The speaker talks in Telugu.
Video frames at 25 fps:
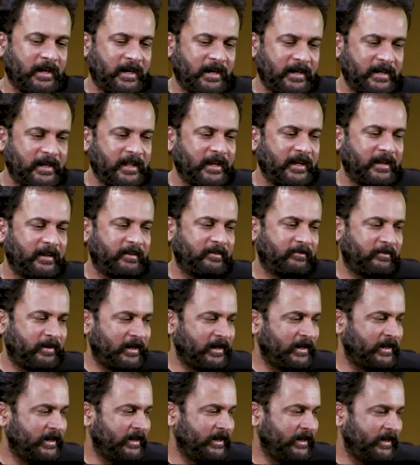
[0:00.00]
అంటే
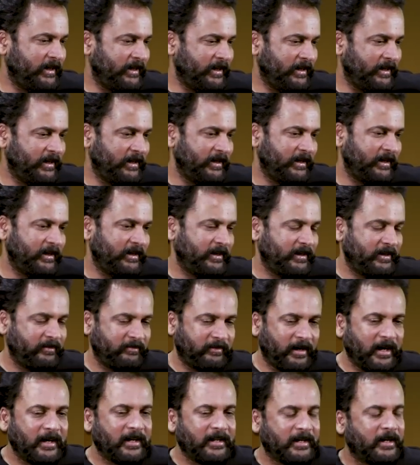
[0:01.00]
వాళ్ళని
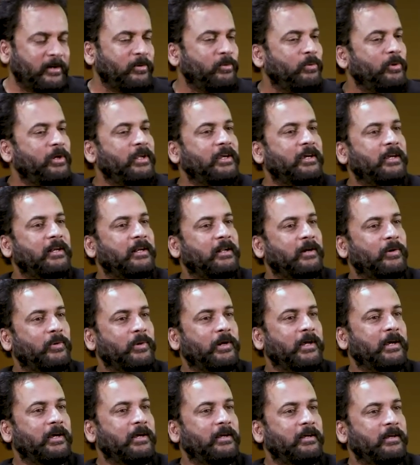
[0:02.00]
వాళ్ళని అనుకునే కన్నా
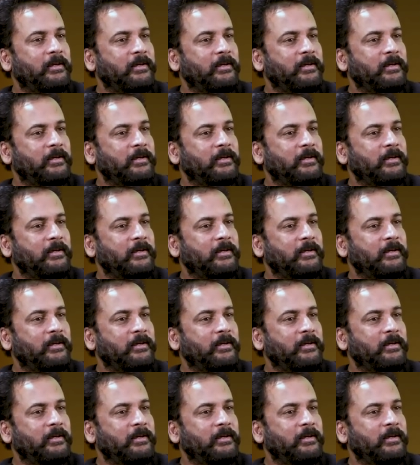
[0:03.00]
కూడా